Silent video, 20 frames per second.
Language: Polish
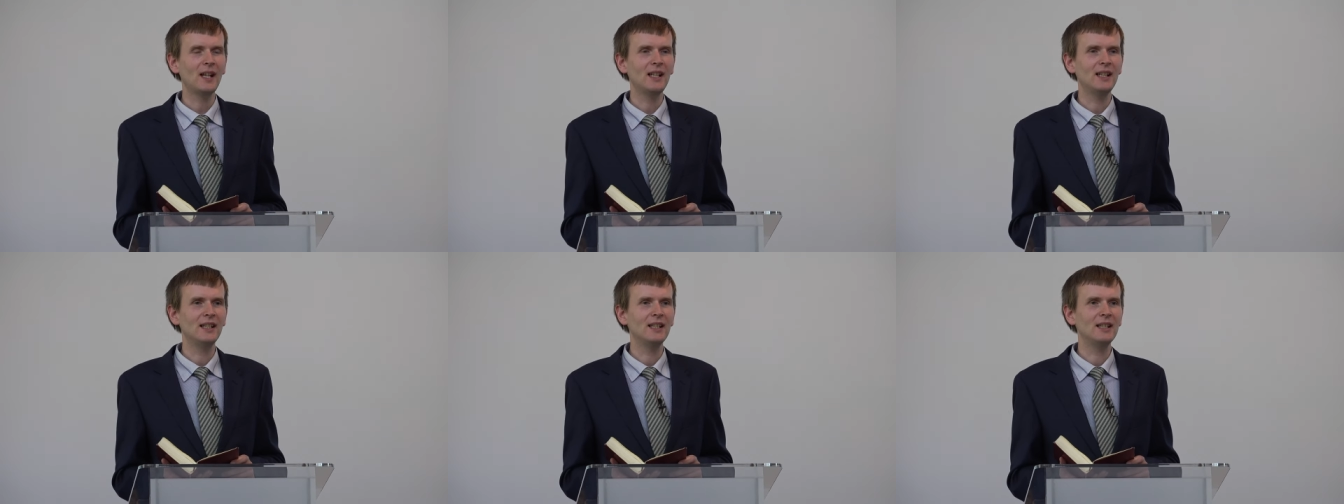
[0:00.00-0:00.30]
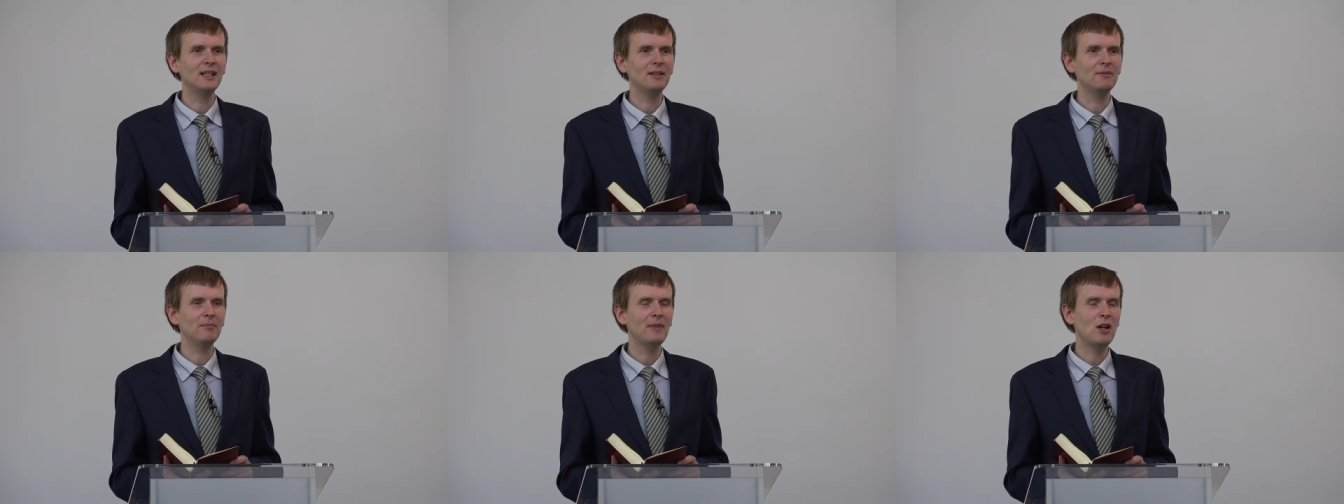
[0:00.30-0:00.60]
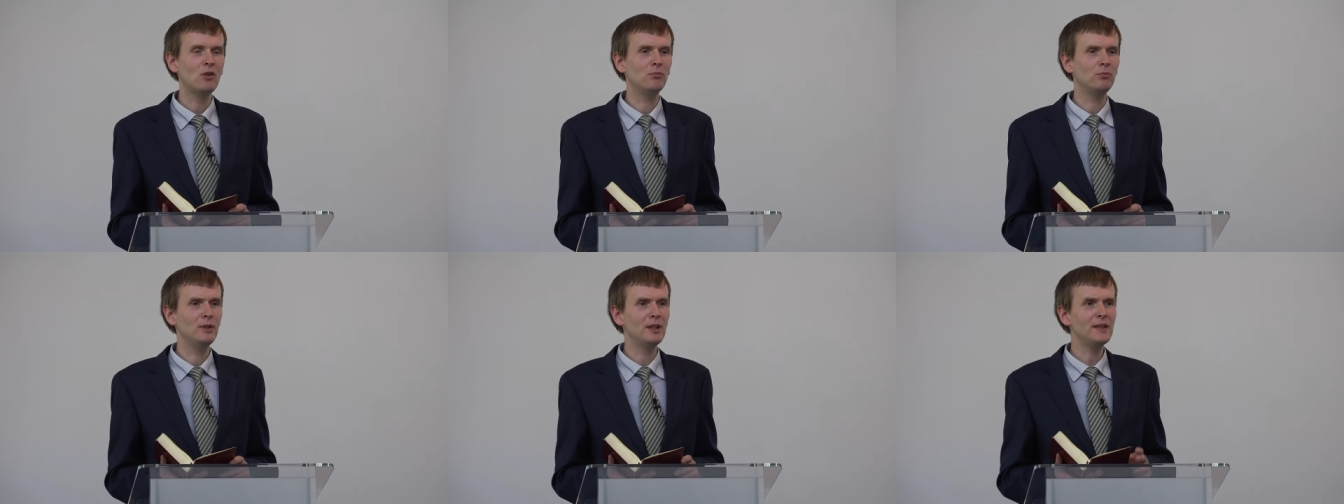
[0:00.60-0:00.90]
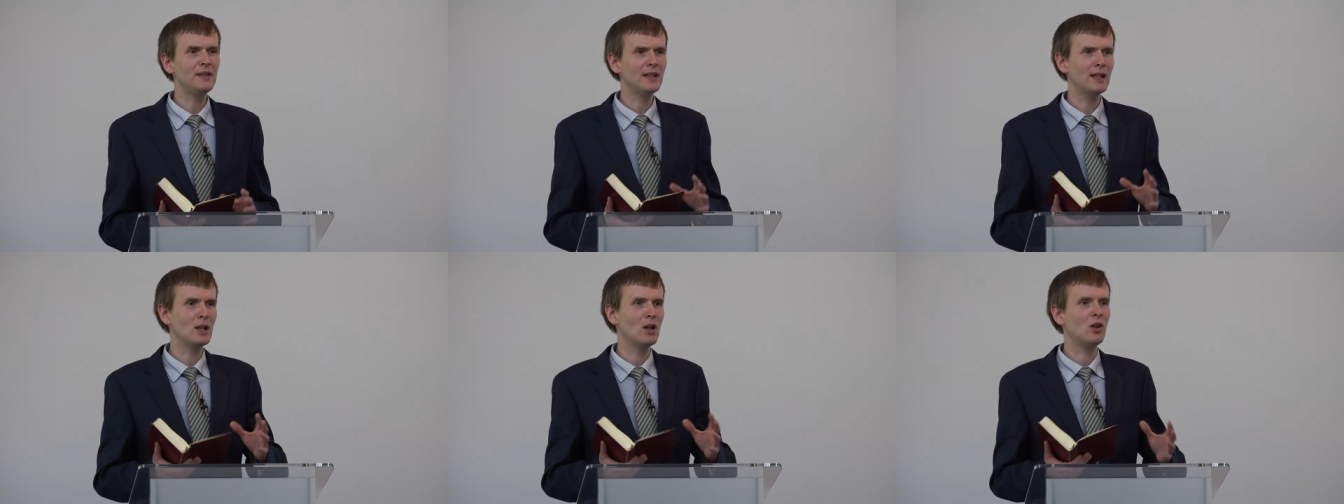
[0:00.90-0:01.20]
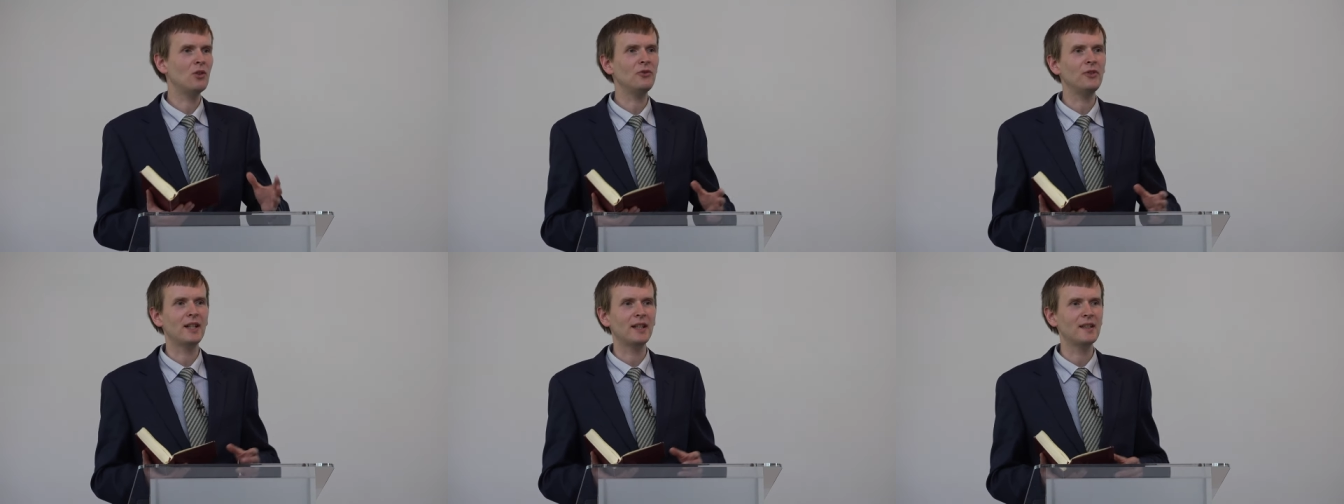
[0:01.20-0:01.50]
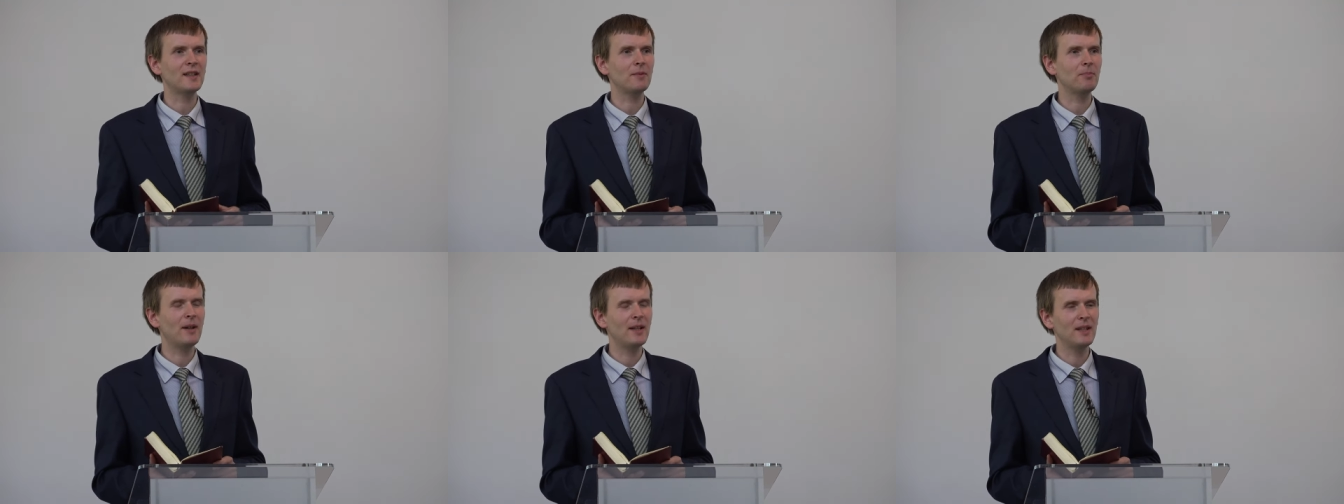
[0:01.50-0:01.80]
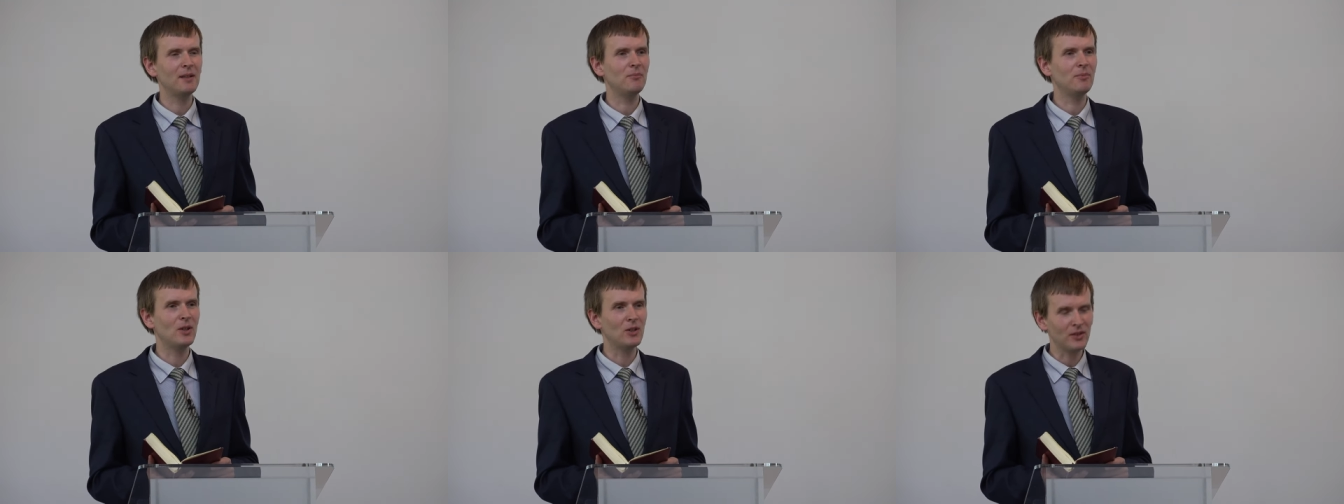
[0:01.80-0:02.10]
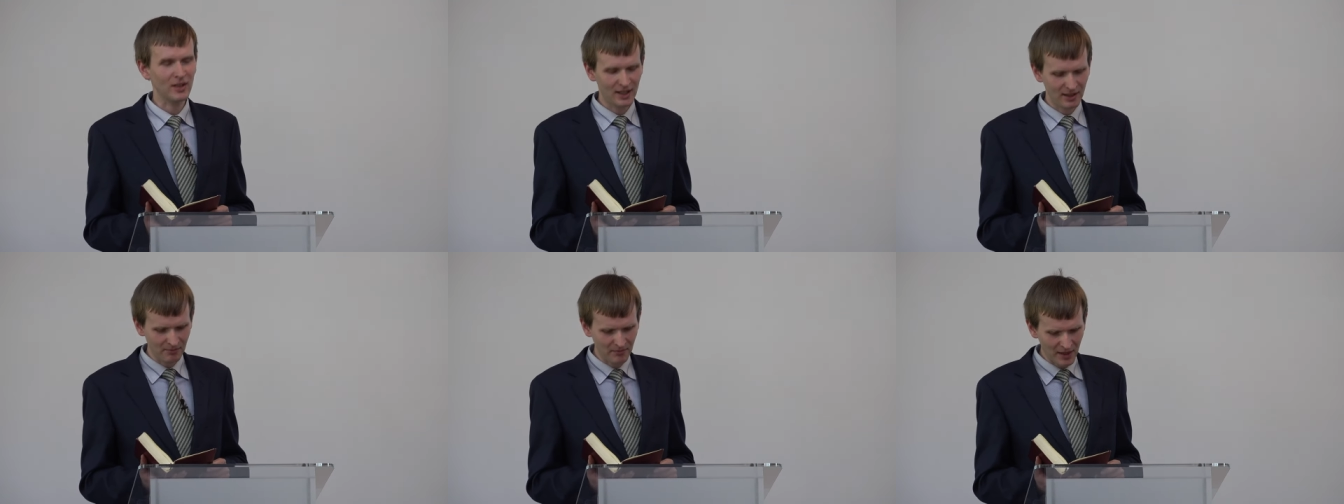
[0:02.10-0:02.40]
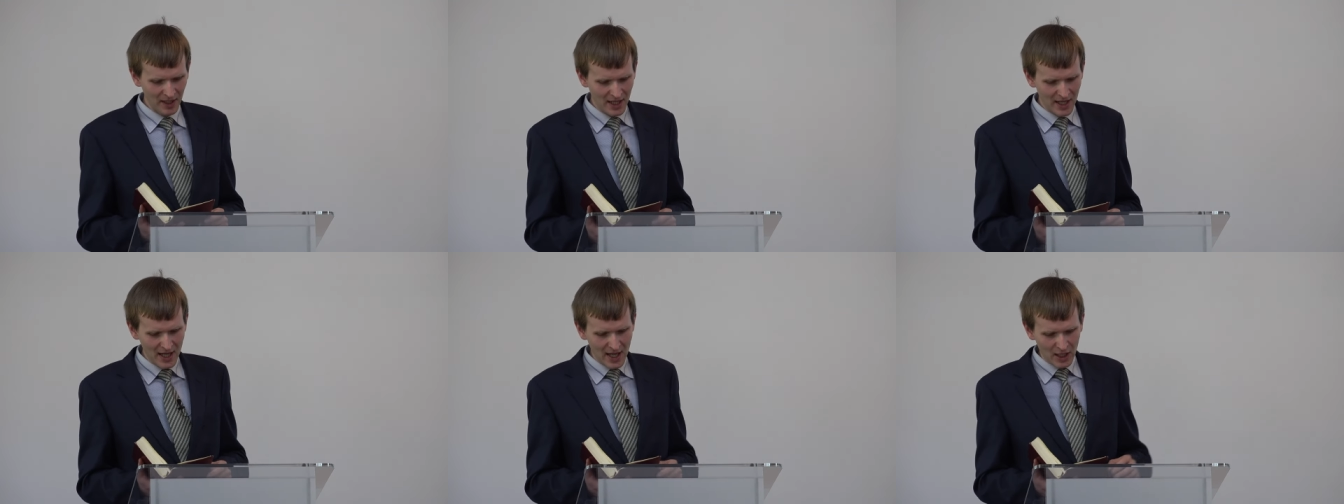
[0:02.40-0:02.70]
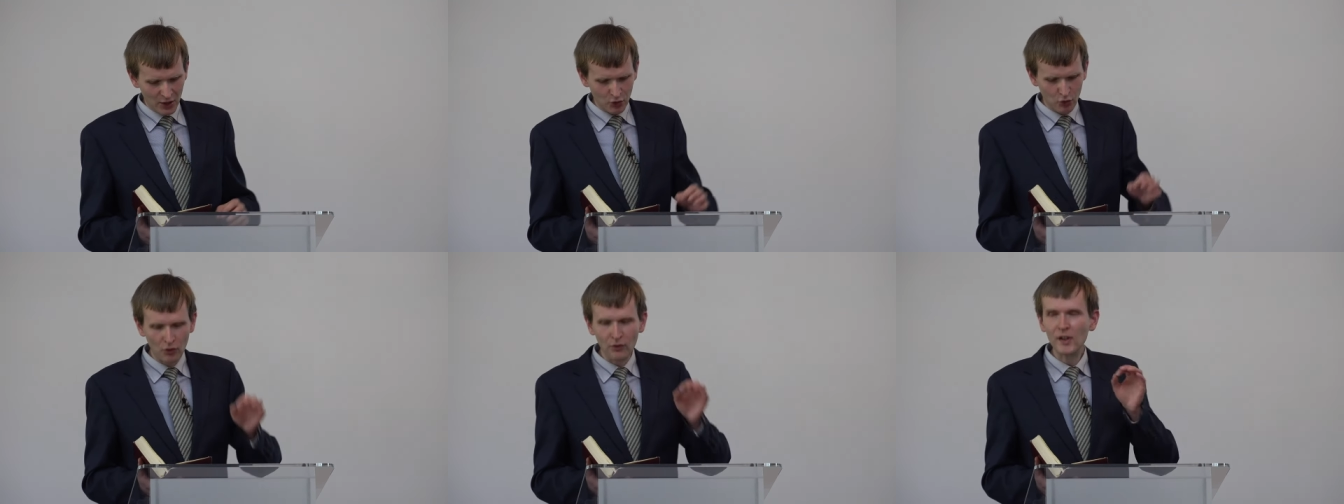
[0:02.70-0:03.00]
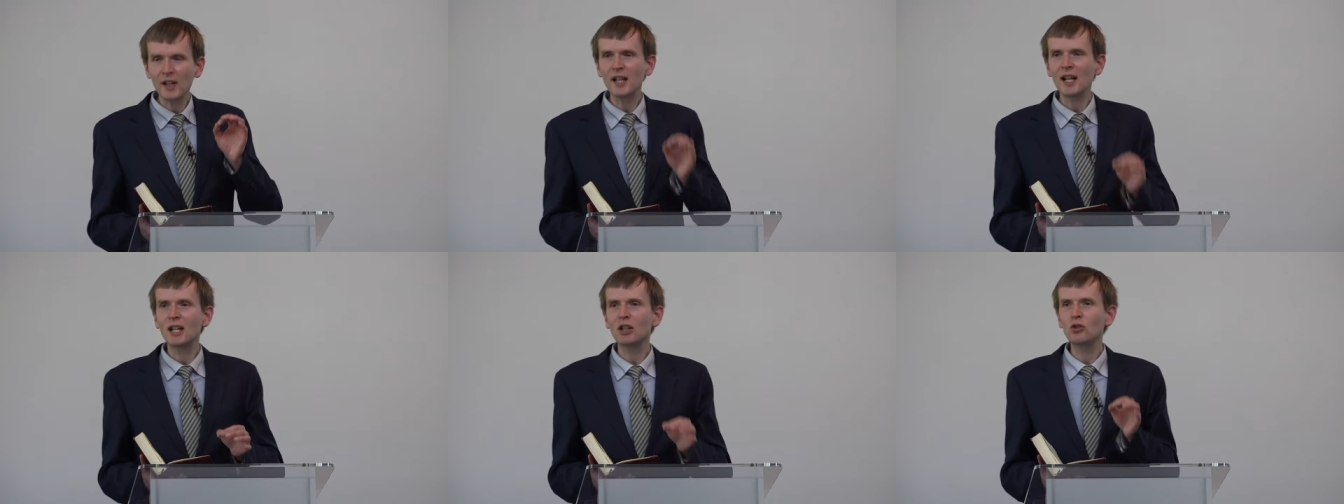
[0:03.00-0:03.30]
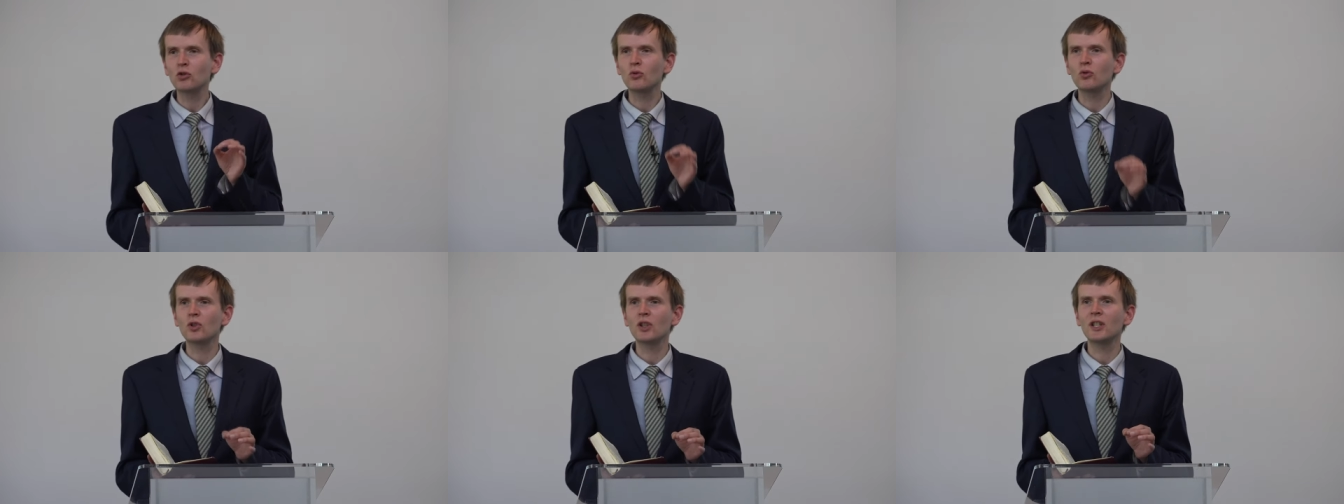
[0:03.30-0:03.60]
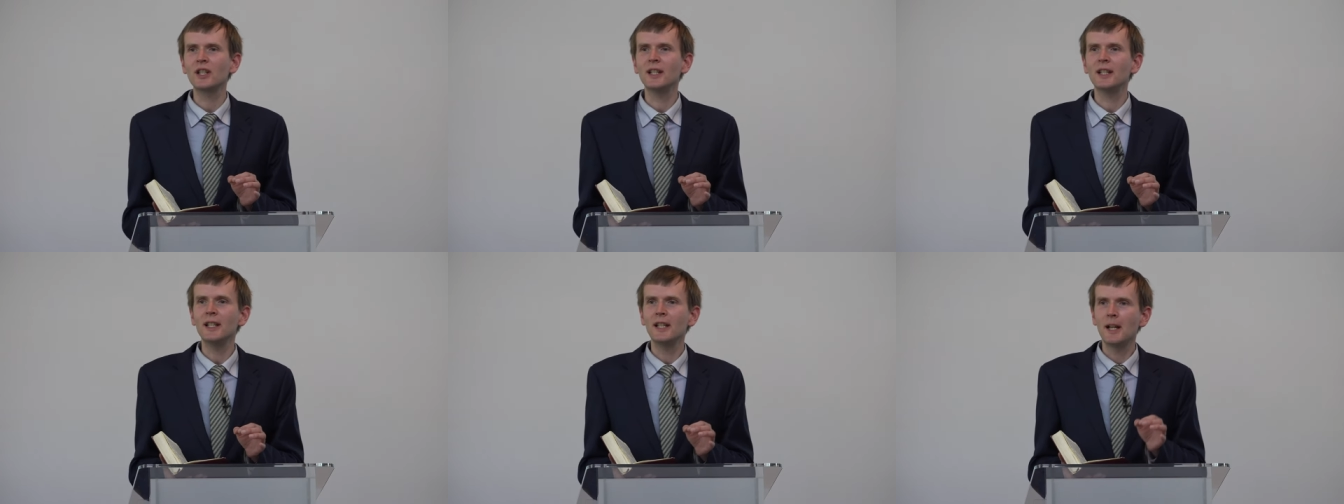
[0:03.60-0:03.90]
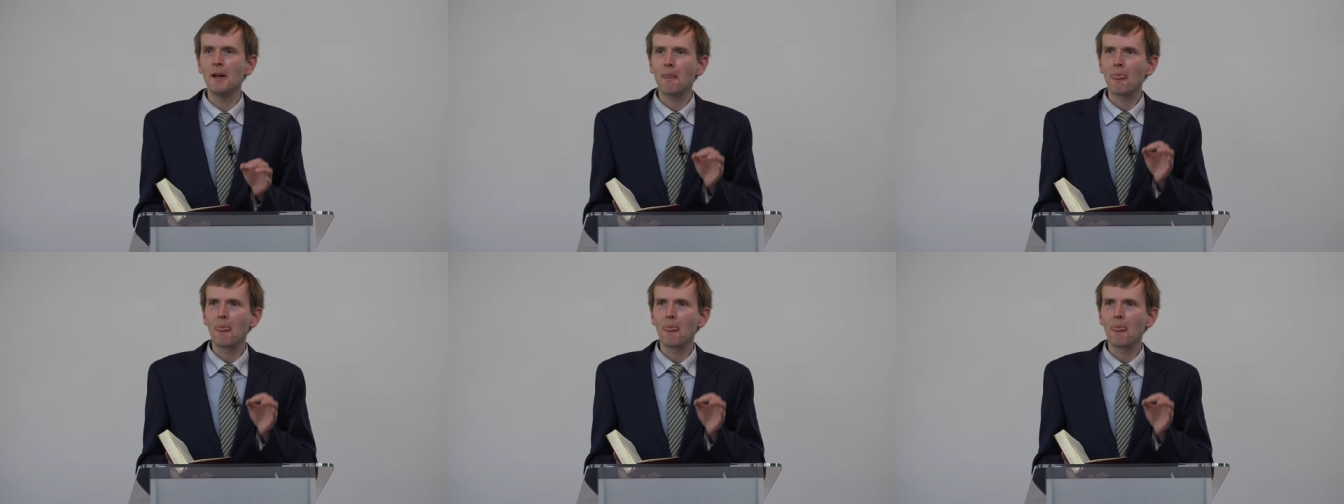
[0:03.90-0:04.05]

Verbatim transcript: e, miał bliski kontakt z Panem Bogiem, człowieka, który e,